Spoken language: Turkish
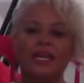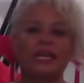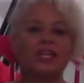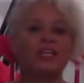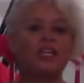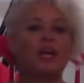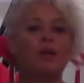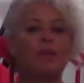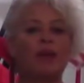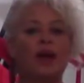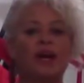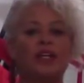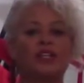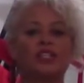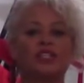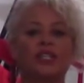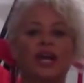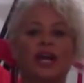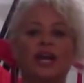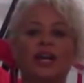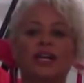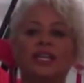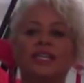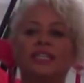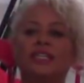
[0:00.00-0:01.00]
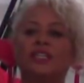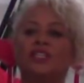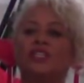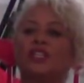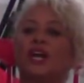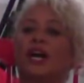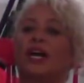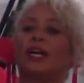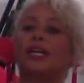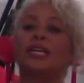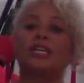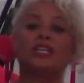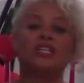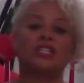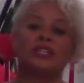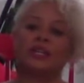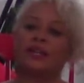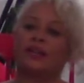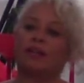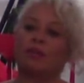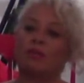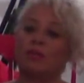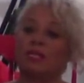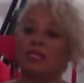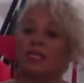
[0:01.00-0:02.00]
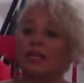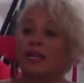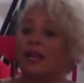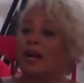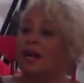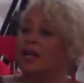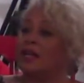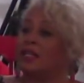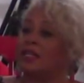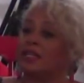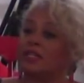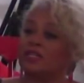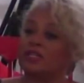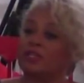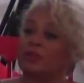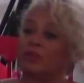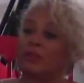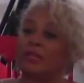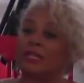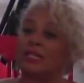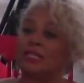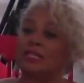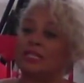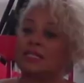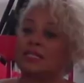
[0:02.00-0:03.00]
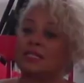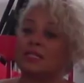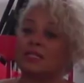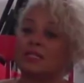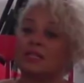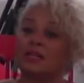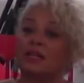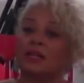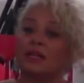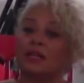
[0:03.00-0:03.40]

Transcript: Yabancılarla ticari işlere mesela girişebilirsiniz.